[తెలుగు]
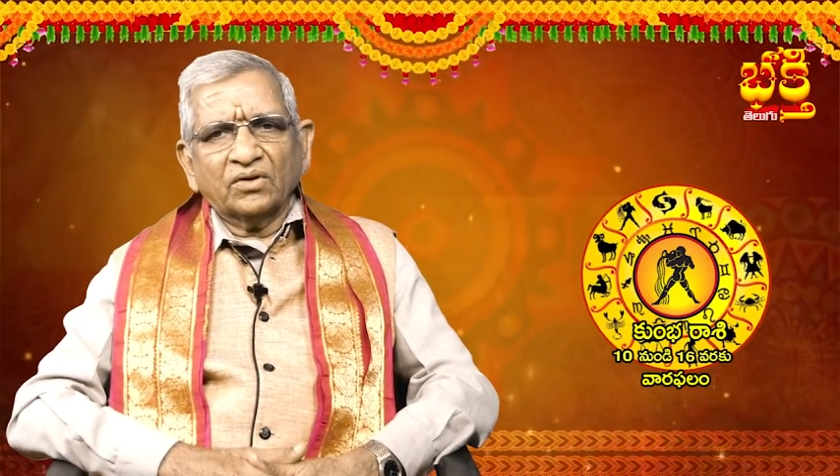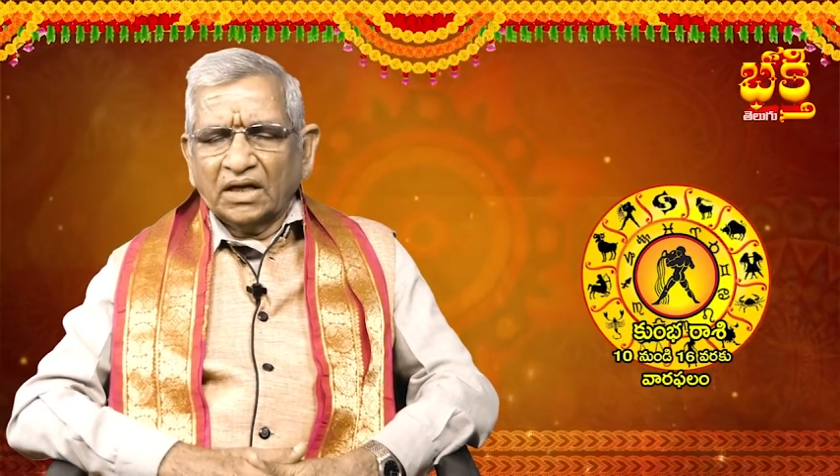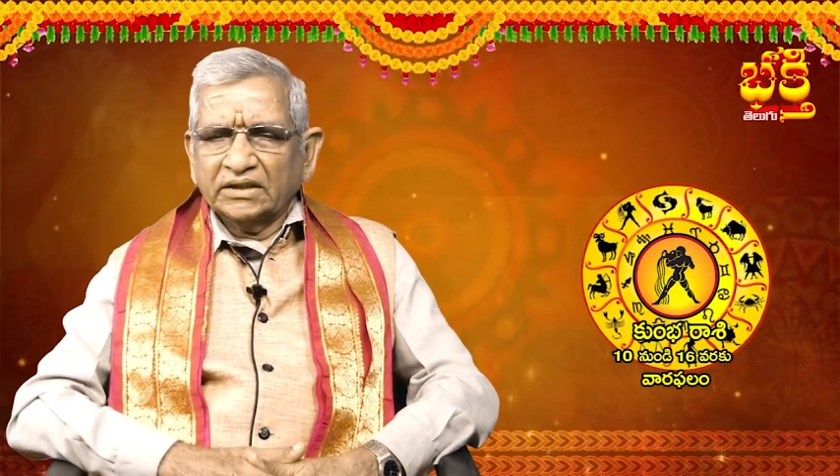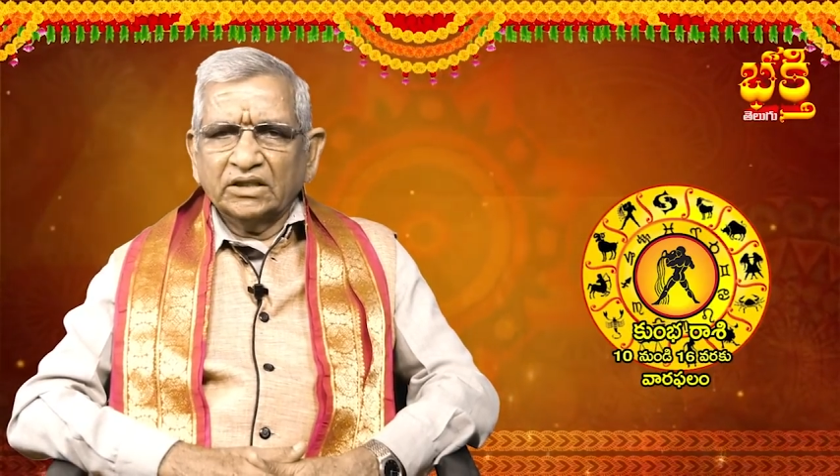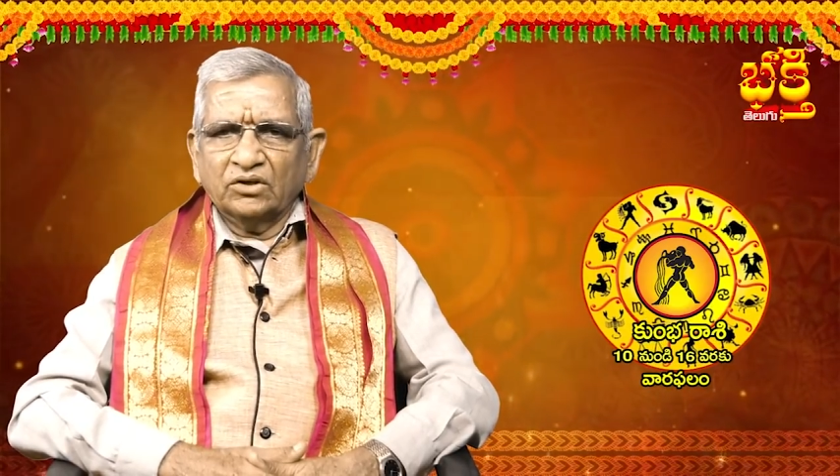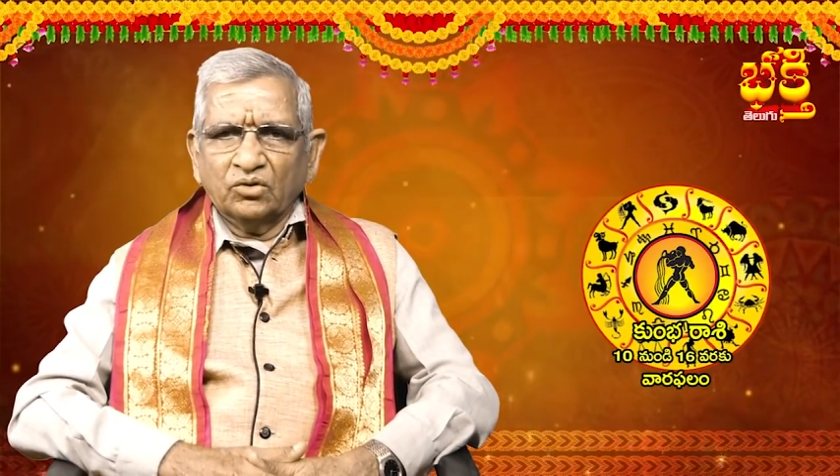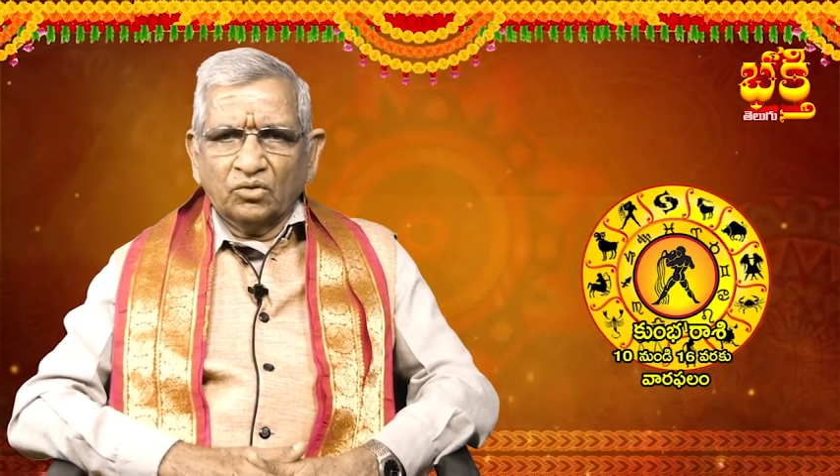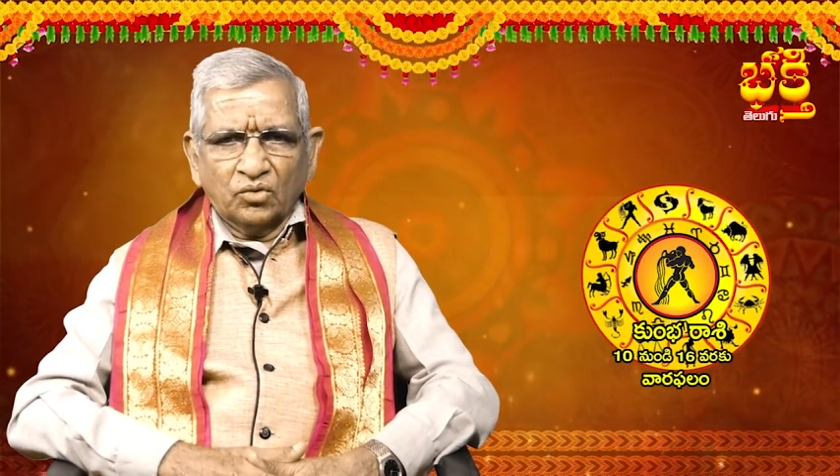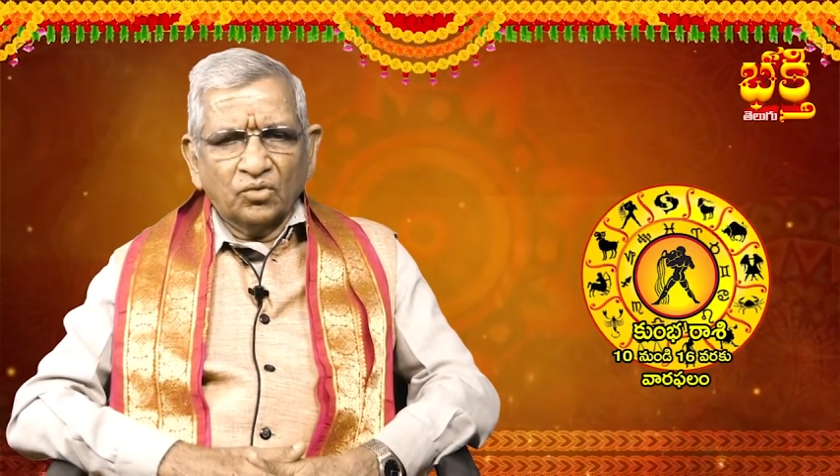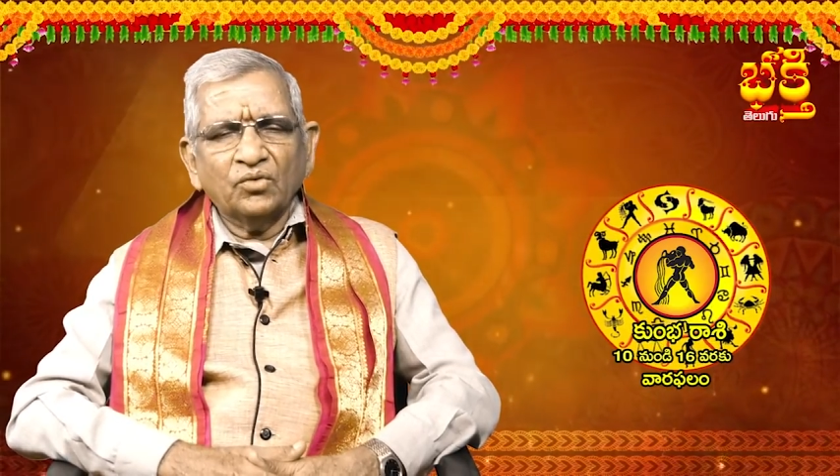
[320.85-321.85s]
రాజ్యంలో
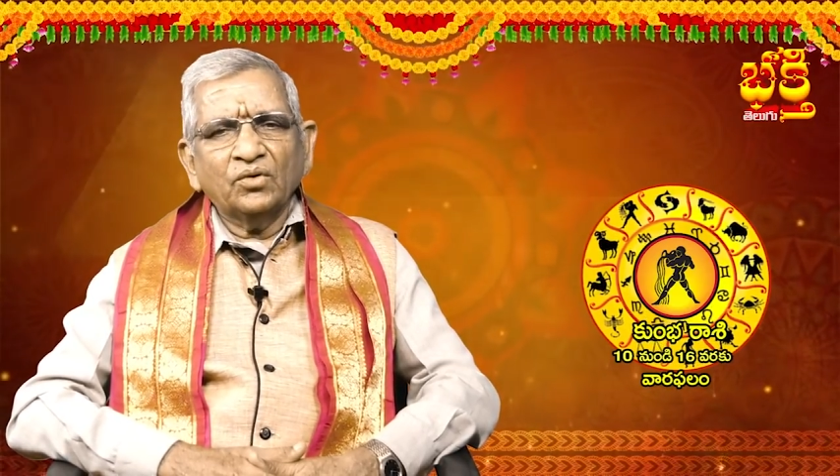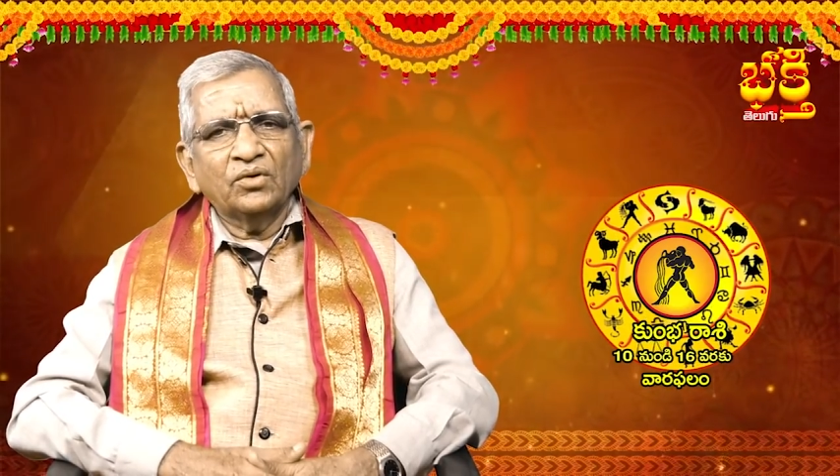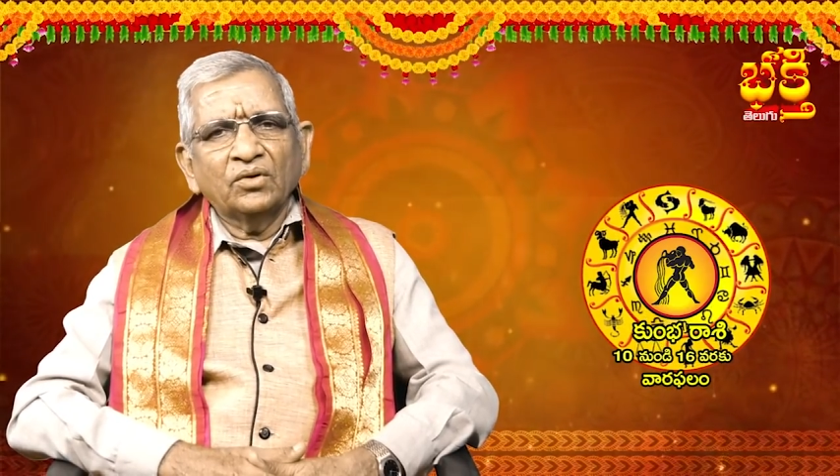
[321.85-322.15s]
గురువు